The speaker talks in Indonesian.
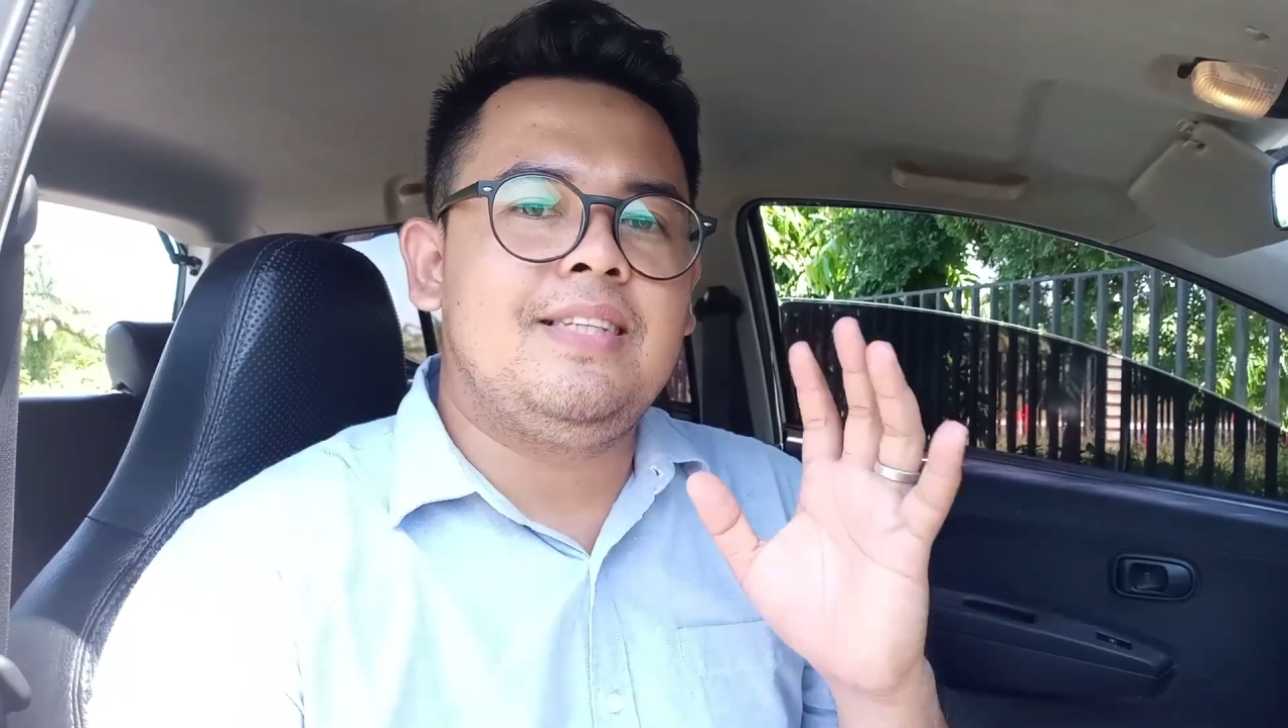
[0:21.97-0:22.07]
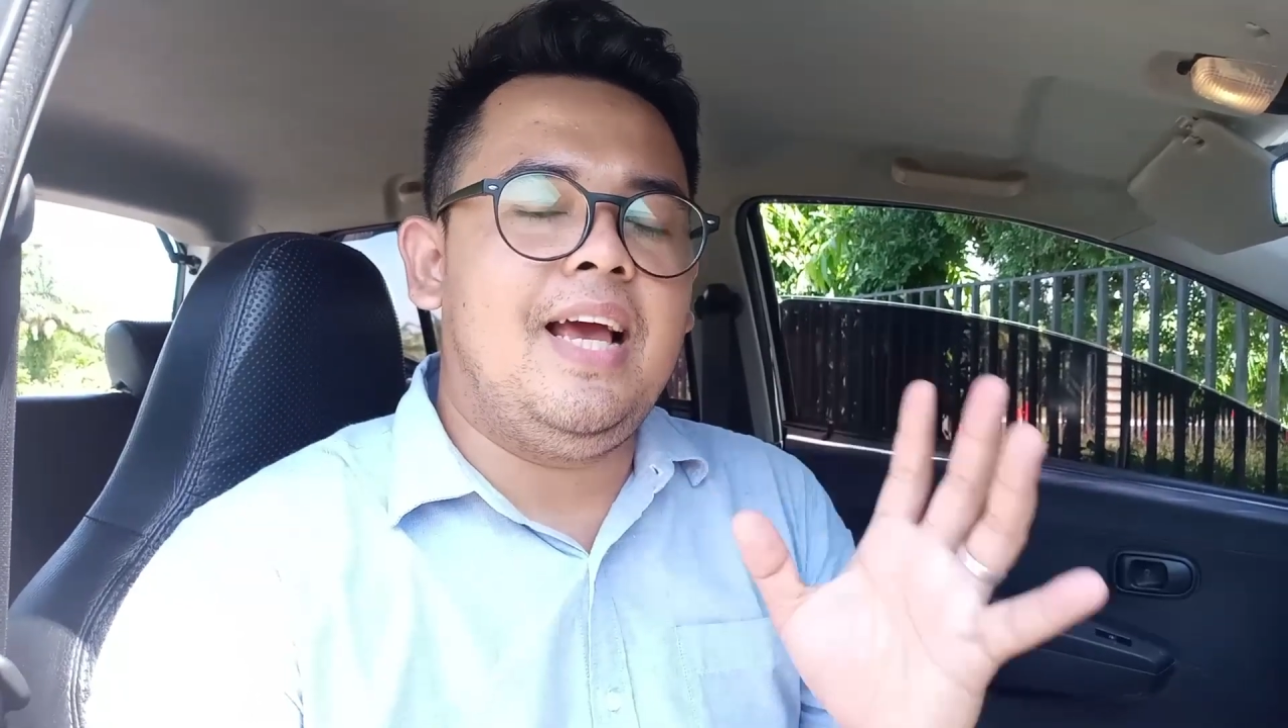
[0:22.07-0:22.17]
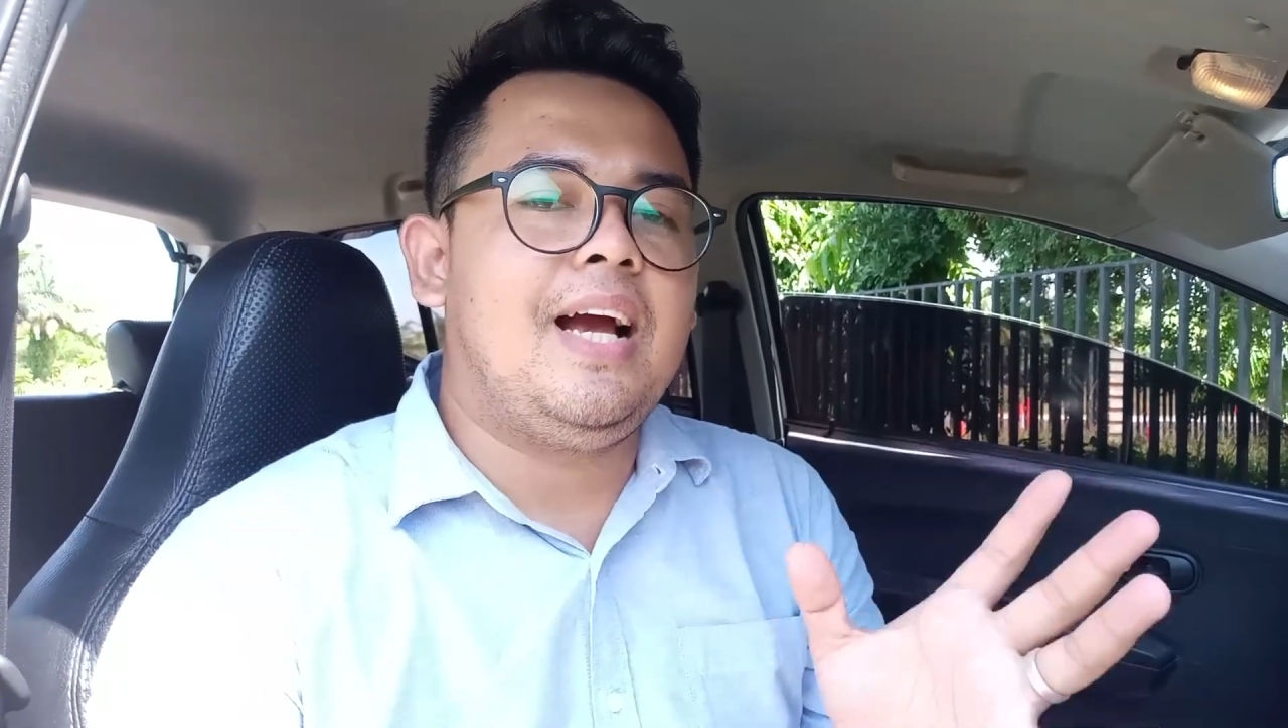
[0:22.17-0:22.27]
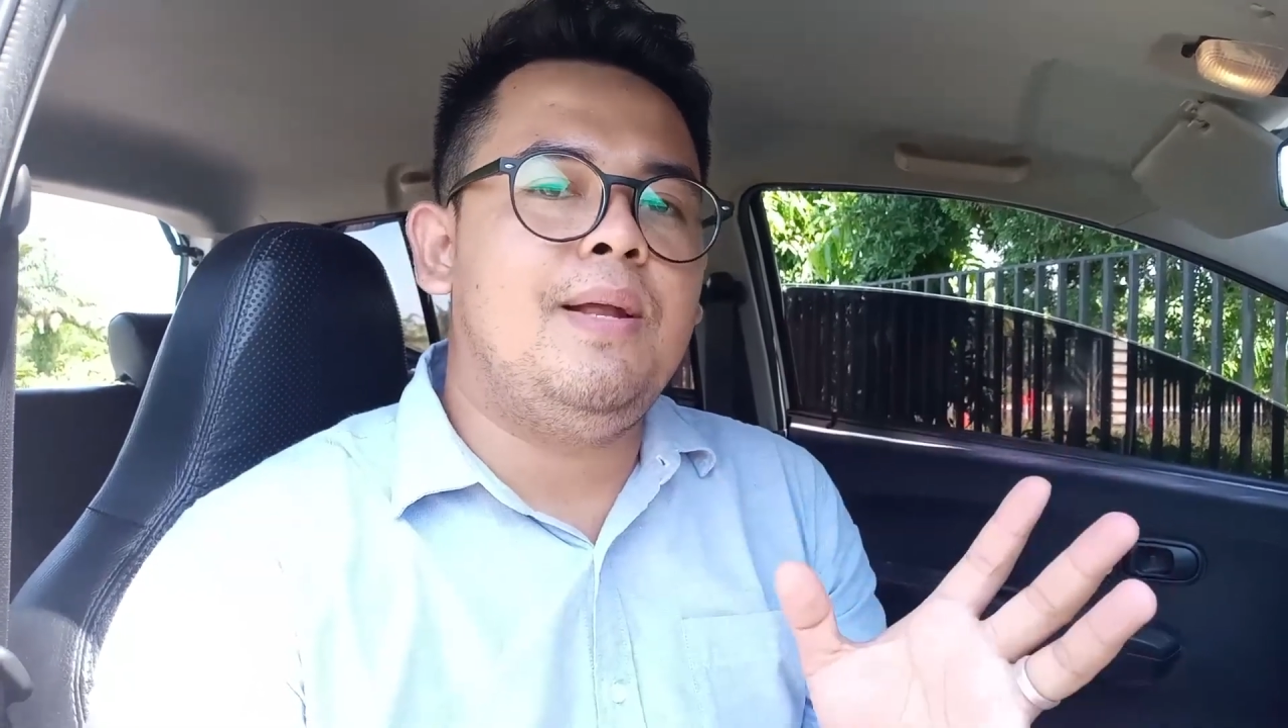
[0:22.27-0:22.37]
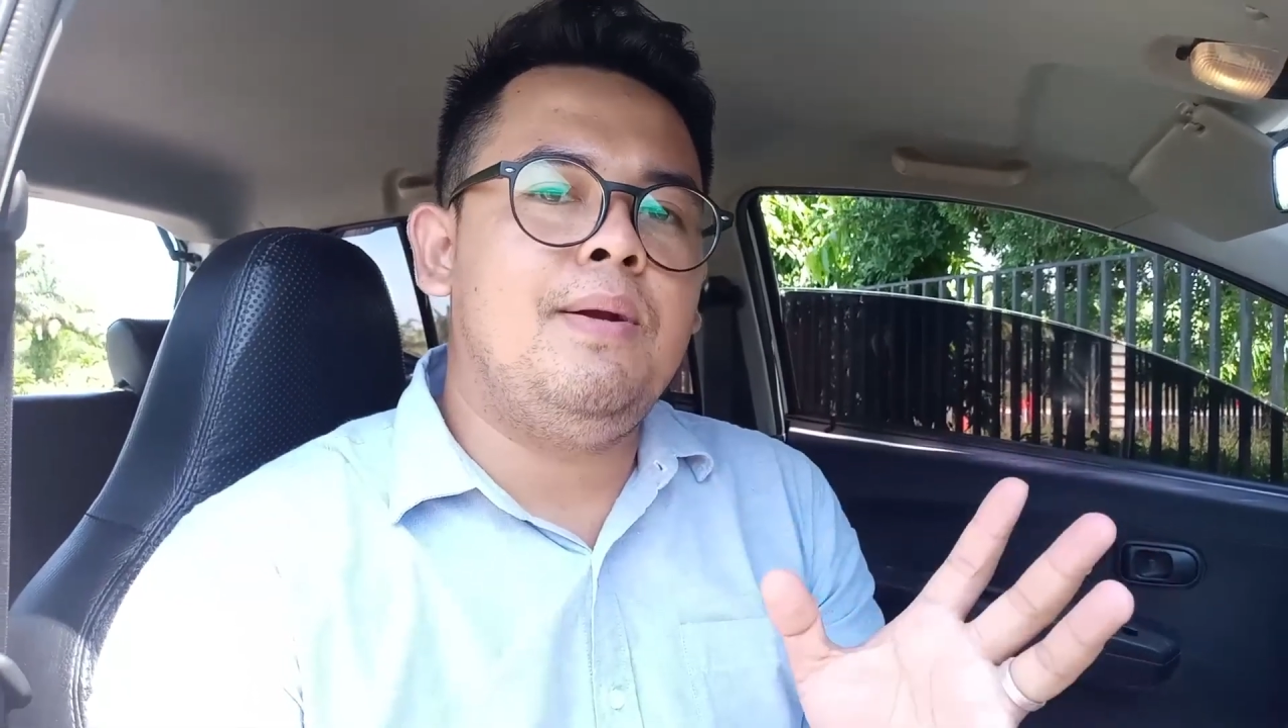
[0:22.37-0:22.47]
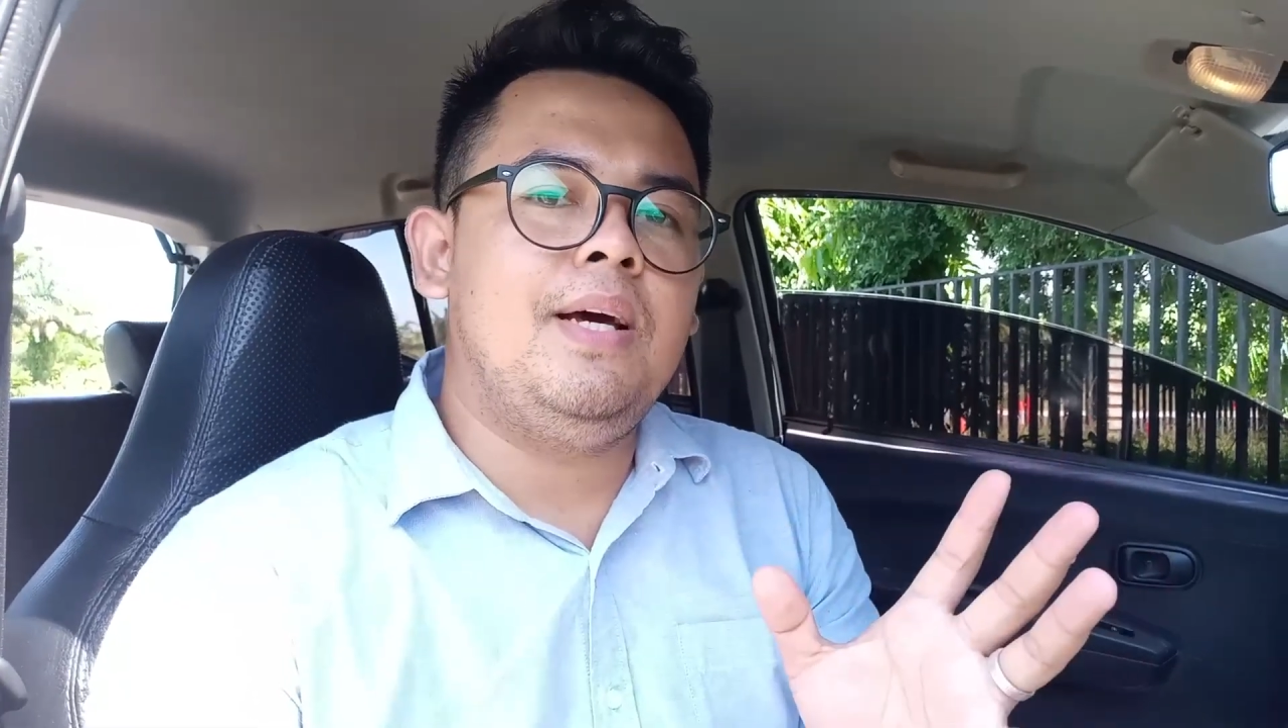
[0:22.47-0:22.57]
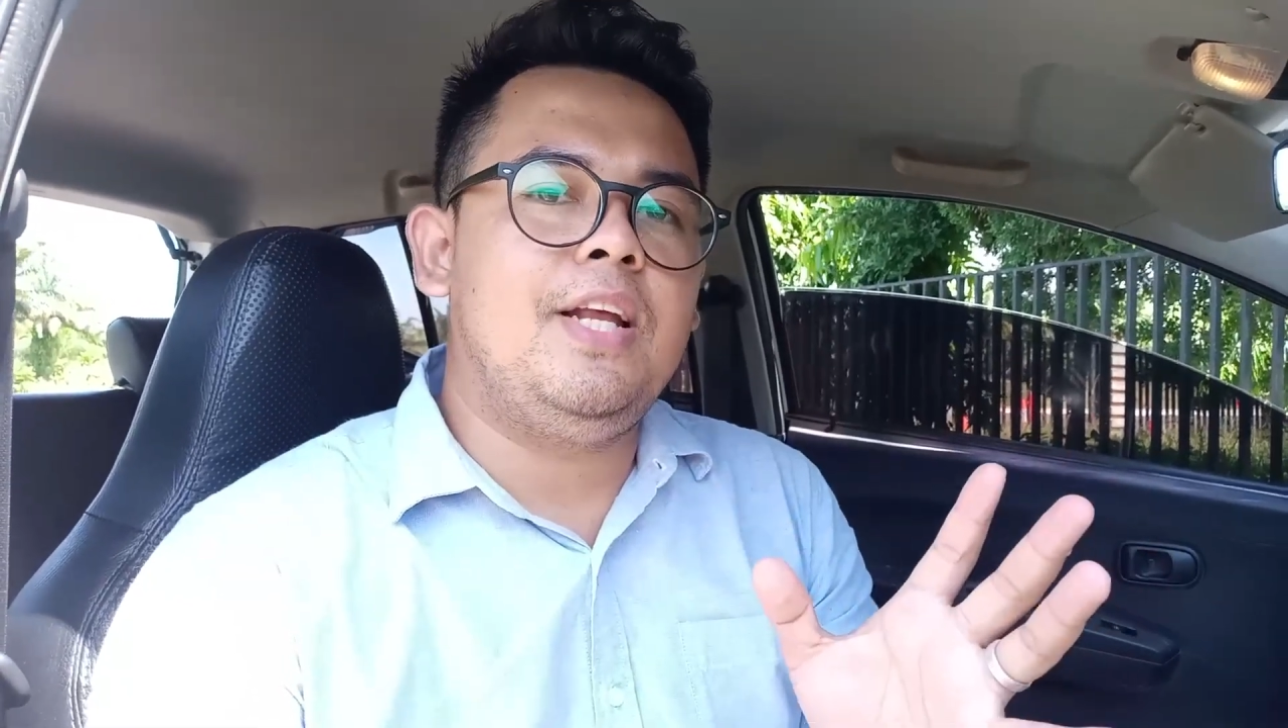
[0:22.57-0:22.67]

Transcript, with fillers: saya akan